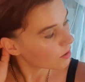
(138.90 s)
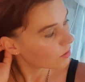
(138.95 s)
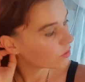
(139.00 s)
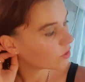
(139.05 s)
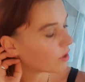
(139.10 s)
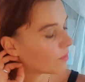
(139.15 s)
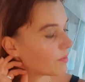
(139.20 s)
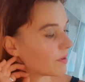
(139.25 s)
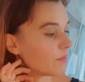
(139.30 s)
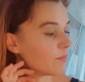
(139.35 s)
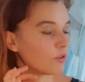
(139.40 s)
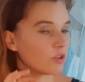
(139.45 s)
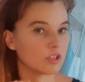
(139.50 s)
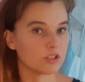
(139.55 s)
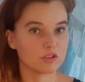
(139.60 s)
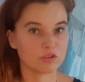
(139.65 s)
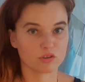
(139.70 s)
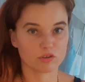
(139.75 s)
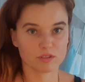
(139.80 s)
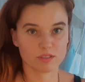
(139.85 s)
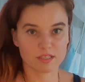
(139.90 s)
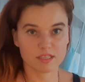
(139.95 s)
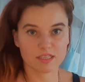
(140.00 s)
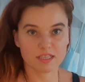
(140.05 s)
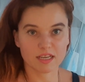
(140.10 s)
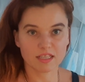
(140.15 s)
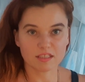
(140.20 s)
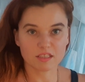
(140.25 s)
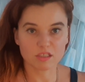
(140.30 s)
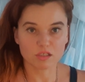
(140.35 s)
Dobra, moi drodzy,
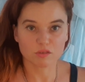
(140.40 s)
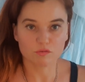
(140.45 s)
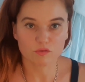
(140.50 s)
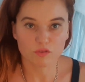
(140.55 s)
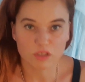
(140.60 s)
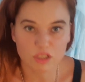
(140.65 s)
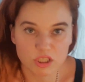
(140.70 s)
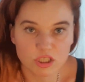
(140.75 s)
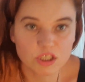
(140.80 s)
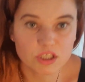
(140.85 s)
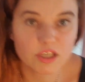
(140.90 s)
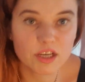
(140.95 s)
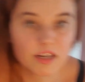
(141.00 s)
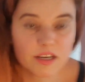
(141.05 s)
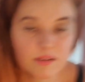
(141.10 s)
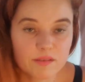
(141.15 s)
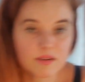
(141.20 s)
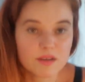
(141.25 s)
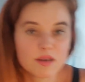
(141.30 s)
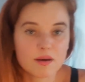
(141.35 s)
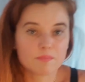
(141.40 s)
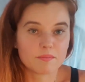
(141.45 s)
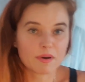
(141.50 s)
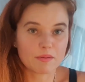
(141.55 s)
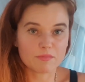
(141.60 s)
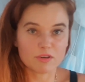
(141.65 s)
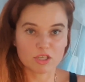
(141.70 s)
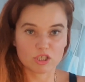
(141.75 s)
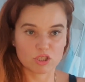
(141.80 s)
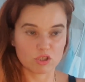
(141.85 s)
ja też właśnie
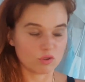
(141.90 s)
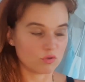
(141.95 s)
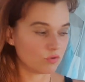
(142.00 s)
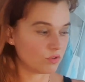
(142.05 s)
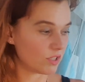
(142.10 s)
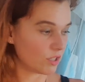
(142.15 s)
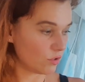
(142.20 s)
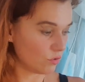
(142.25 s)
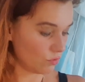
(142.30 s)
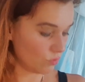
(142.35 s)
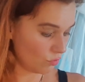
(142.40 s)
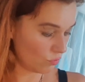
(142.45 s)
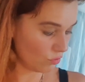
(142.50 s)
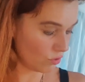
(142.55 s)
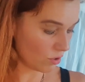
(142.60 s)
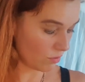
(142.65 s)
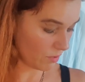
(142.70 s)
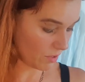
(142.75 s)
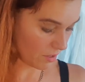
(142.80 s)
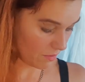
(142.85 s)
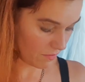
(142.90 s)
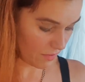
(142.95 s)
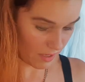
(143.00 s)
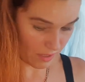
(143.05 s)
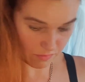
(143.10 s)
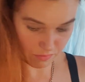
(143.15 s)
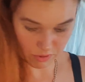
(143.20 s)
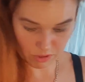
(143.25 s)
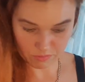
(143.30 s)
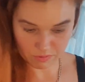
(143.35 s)
mam jeszcze tutaj drugą
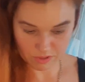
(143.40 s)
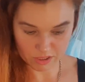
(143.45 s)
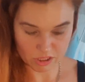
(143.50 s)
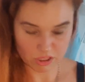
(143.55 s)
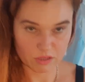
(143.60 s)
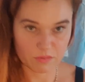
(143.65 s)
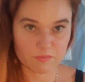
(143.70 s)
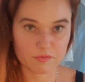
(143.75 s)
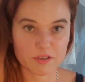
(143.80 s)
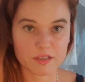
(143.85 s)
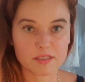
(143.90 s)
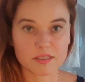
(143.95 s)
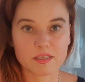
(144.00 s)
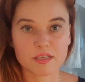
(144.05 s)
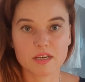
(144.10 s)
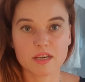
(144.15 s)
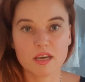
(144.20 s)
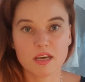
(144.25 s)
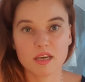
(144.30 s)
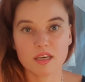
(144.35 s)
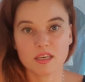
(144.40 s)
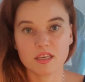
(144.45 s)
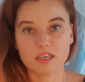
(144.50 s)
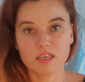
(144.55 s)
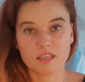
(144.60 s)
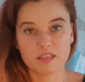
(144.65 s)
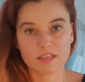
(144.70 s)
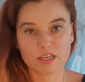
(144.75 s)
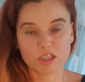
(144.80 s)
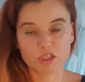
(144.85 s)
kamerę, przepraszam Was,
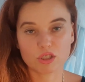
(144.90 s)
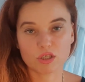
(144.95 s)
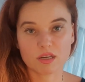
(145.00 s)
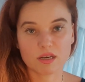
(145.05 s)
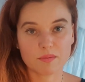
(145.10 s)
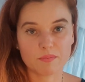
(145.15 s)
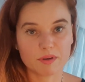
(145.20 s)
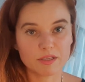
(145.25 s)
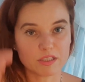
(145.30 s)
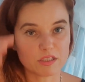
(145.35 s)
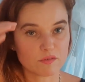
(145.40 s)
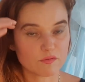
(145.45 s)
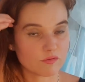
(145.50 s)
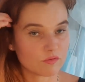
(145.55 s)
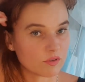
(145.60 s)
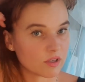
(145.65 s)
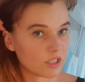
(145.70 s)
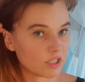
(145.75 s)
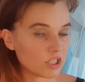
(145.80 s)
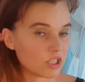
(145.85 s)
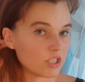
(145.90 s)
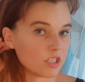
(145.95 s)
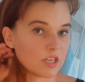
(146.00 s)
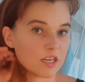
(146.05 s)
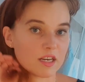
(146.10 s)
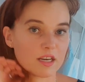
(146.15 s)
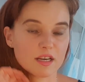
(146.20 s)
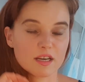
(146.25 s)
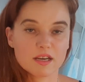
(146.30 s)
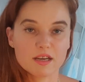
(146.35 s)
i też e, będzie
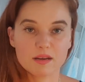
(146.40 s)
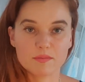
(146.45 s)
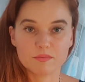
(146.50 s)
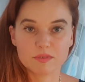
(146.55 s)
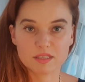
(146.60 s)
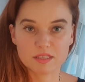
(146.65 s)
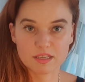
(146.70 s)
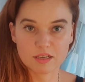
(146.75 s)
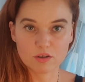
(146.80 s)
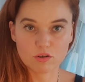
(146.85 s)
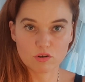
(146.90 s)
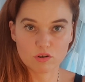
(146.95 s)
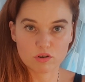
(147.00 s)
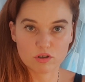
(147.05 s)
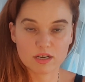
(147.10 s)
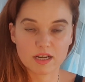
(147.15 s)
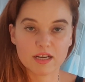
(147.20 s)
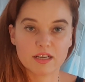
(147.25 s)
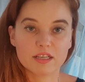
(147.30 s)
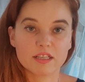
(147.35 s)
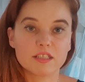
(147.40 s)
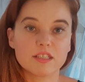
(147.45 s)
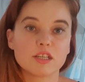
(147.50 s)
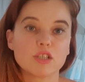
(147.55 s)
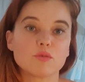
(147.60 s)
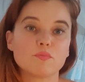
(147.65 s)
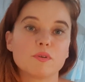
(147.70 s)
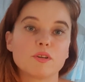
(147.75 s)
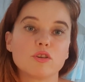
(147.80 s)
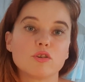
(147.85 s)
właśnie z tego orakel,
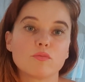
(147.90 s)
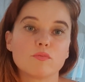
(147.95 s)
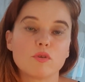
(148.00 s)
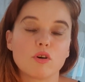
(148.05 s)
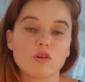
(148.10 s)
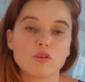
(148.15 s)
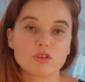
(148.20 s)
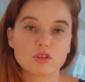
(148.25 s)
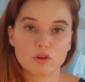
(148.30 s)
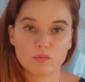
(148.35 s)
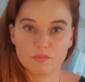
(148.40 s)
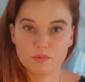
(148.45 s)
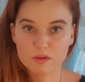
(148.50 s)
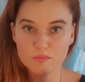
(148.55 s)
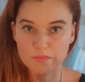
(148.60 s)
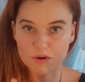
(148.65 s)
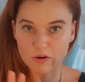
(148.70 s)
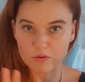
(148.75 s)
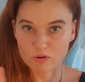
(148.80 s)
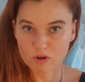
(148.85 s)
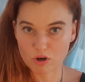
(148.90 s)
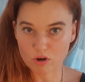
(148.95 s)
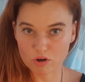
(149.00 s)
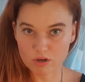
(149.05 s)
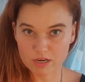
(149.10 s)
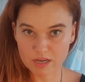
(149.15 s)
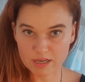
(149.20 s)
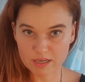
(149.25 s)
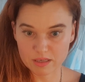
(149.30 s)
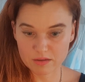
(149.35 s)
też będą osobny mały
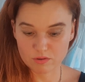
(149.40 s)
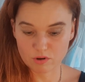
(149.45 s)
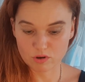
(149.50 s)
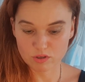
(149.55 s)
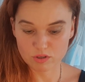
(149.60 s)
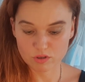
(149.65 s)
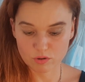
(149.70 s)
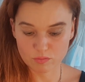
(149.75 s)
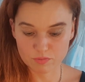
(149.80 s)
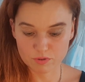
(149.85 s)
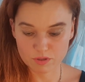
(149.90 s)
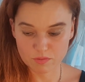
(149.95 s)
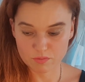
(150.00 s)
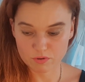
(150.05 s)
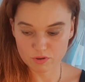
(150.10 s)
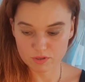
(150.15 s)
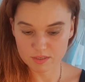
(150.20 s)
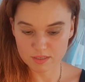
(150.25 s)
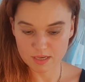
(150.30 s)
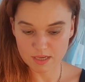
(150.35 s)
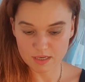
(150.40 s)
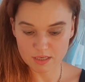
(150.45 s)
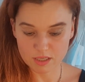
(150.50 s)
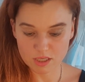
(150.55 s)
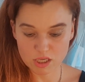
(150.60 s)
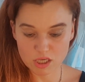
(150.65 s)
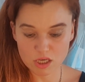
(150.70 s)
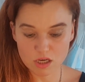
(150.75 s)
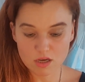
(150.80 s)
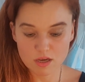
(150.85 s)
orakel, osobne
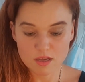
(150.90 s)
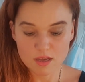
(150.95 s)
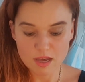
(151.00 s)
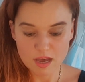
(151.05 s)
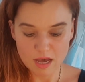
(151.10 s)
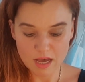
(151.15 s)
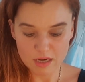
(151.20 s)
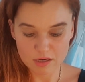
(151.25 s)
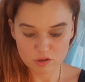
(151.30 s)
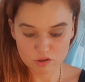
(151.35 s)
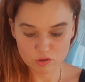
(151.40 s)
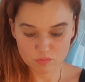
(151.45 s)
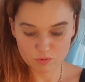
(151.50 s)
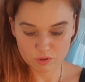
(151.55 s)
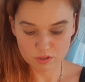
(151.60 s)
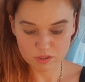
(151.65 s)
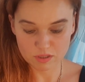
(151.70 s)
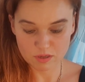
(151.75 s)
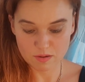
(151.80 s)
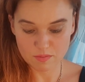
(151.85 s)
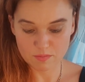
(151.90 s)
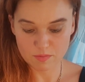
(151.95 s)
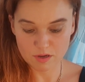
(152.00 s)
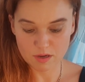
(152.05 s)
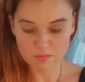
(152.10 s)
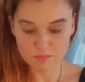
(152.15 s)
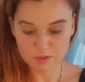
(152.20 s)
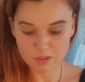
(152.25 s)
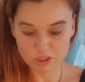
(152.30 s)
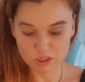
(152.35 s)
piosenki, ale to potem e,
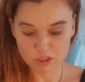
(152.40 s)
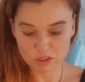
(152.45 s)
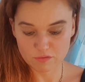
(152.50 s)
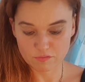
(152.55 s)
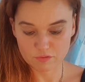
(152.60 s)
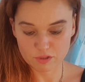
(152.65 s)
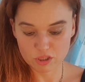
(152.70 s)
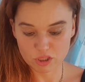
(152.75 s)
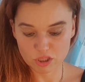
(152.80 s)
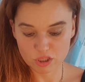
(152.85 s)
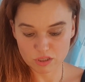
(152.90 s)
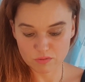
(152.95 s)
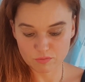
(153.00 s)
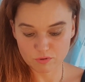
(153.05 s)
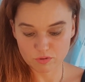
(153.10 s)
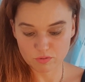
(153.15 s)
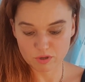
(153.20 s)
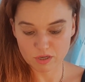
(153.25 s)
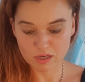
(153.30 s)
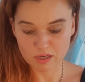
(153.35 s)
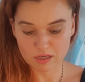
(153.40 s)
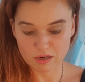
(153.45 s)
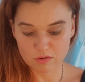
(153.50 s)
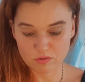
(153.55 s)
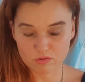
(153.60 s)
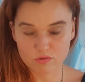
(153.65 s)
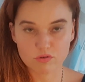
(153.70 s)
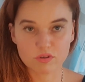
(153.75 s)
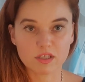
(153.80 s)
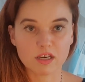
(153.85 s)
będziecie widzieć na moim
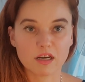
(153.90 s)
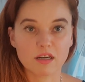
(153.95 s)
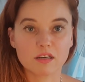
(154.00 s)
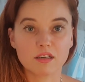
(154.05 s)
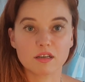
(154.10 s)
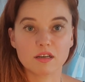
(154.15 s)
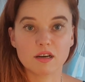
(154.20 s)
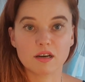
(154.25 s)
kanałku, jak